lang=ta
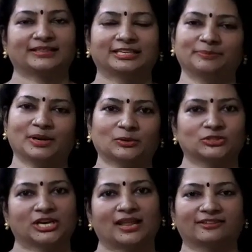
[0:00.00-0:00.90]
இந்த டிப் நான்
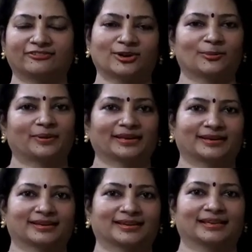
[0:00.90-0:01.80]
கொஞ்சம் நல்லா தான் ஃபாலோ
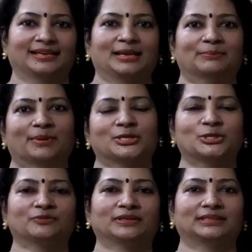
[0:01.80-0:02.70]
பண்ணிகிட்ருக்கேன்
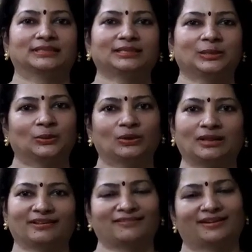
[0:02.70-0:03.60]
மஷ்ரூம் வந்து லோ
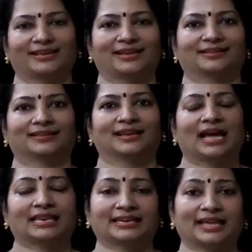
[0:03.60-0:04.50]
லெவலில் விளையிறது
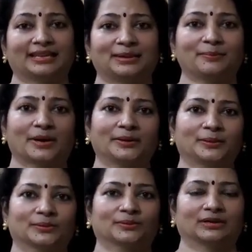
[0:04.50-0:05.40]
அதில் நிறைய மண்
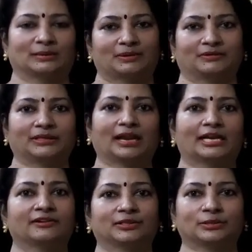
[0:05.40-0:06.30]
இருக்கும் நம்ம வந்து
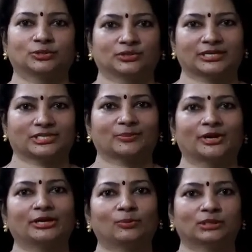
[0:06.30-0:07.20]
கழுவுறதுக்கு கொஞ்சம் கஷ்டமாக
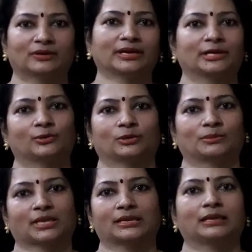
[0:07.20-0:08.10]
ரெண்டு மூணு தடவை கழுவோம் நம்ம
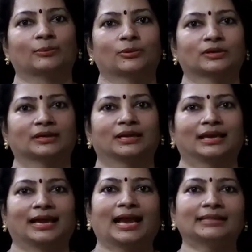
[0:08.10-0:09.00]
தண்ணியில் போட்டு
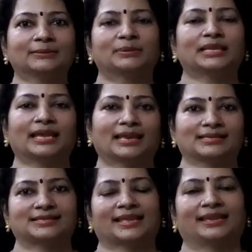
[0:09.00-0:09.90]
அதுக்கு பதில் நீங்கள் என்ன
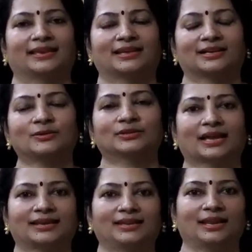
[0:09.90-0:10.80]
செய்கிறீங்கனாக்கா கொஞ்சம்
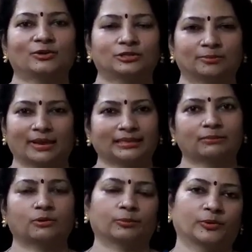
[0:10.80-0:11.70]
தண்ணியில் கொஞ்சம் மைதா
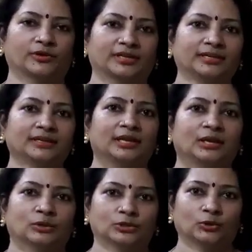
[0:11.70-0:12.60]
மாவு போட்டுட்டு
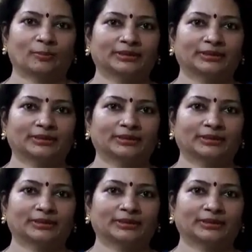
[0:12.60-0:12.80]
கொஞ்சம் ஒரு